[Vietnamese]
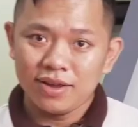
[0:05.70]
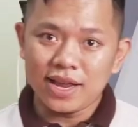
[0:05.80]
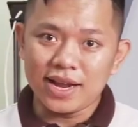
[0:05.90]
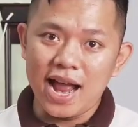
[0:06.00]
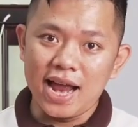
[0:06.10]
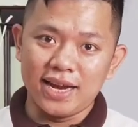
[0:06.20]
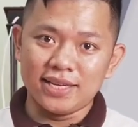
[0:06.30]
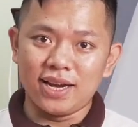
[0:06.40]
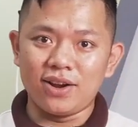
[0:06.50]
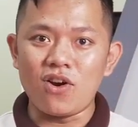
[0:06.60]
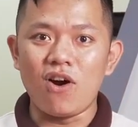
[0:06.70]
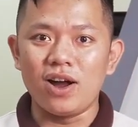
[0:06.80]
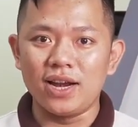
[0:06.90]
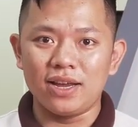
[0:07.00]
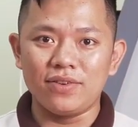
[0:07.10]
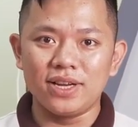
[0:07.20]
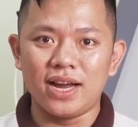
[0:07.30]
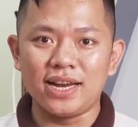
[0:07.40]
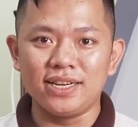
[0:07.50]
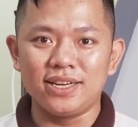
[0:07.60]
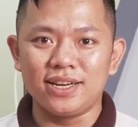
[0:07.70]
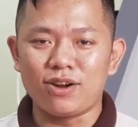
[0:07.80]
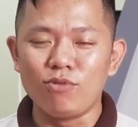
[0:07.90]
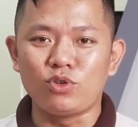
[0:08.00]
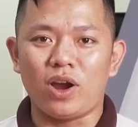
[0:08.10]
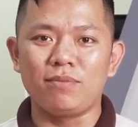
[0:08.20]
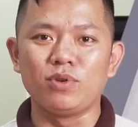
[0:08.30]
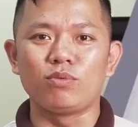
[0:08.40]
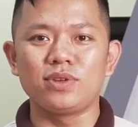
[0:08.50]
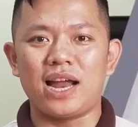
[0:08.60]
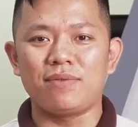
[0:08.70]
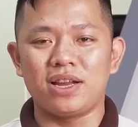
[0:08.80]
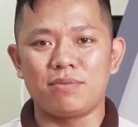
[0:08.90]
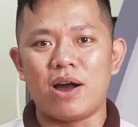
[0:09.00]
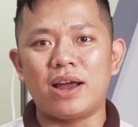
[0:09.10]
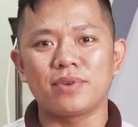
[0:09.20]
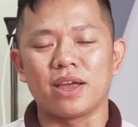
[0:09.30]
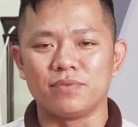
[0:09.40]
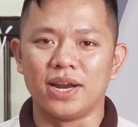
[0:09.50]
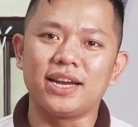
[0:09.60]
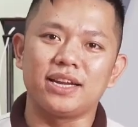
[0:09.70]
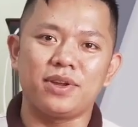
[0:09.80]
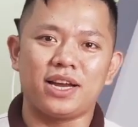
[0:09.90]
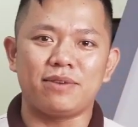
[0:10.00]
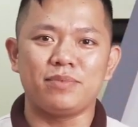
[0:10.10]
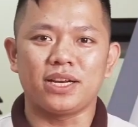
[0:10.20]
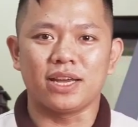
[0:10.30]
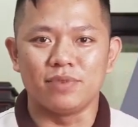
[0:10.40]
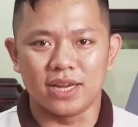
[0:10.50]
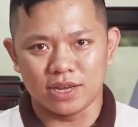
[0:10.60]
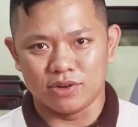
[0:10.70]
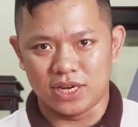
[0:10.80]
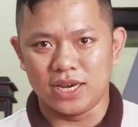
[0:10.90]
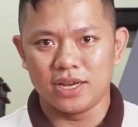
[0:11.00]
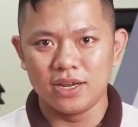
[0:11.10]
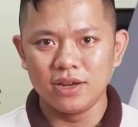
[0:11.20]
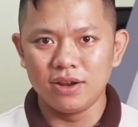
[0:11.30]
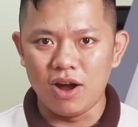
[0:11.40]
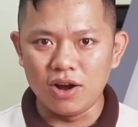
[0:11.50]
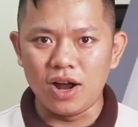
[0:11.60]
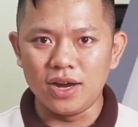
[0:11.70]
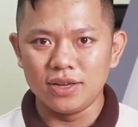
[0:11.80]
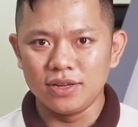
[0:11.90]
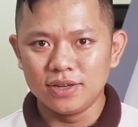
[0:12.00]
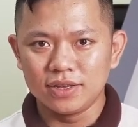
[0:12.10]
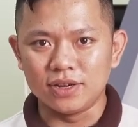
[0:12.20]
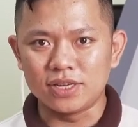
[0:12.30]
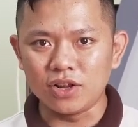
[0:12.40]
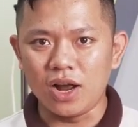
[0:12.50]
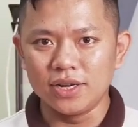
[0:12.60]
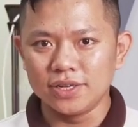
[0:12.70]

Cái ca này rất là khó này Bây giờ anh không cho em đục ra Bây giờ bảo em kiểm định Thì bây giờ em biết kiểm định kiểu gì Thôi rồi thử sức thôi